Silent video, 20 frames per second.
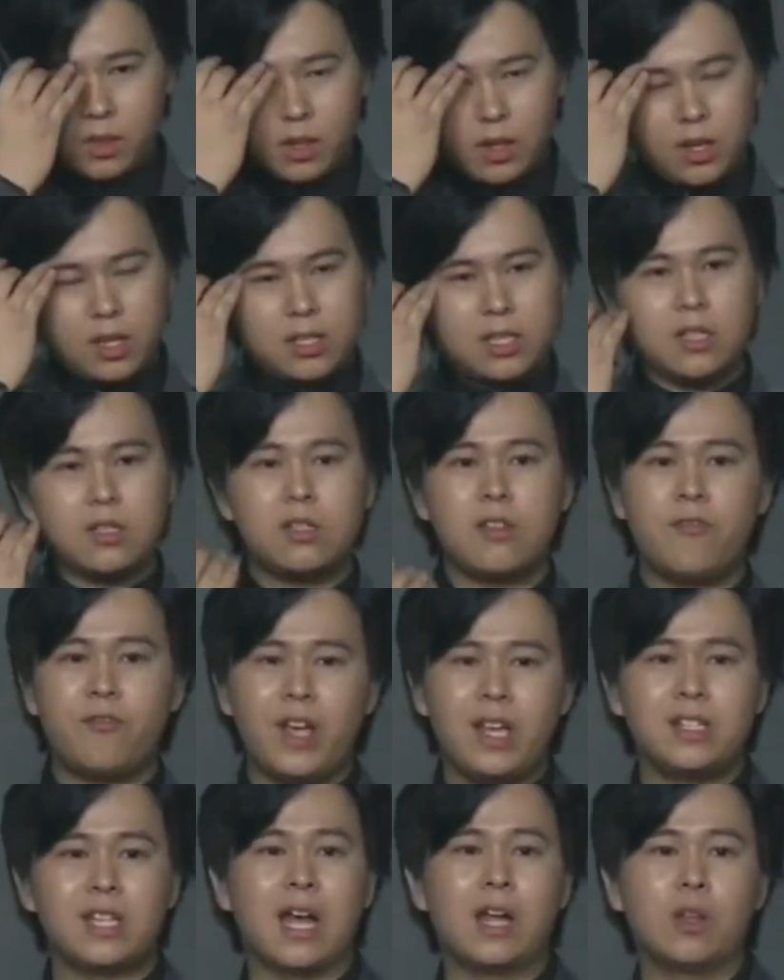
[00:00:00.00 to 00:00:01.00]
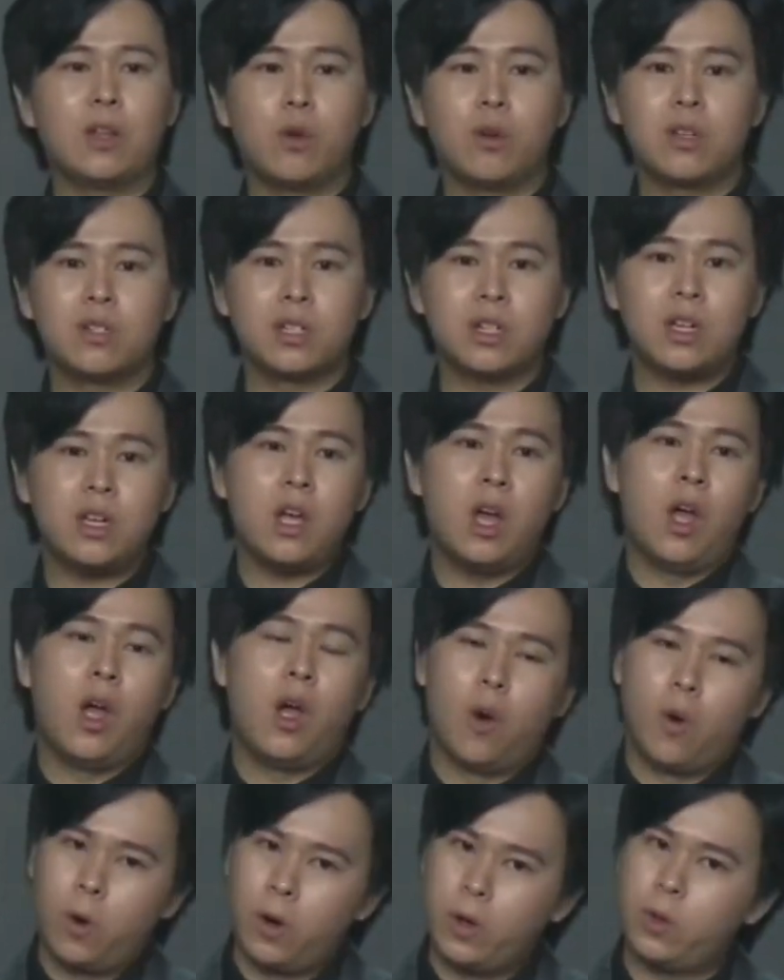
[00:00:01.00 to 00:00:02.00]
已经是非常多的这个
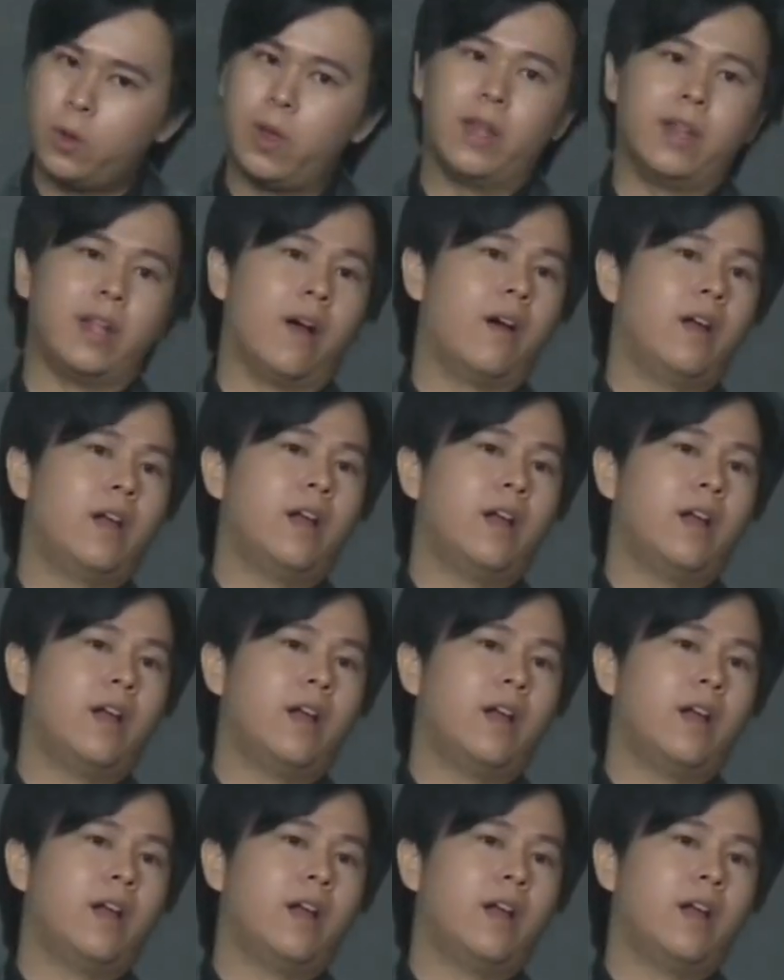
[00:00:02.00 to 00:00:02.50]
会员了。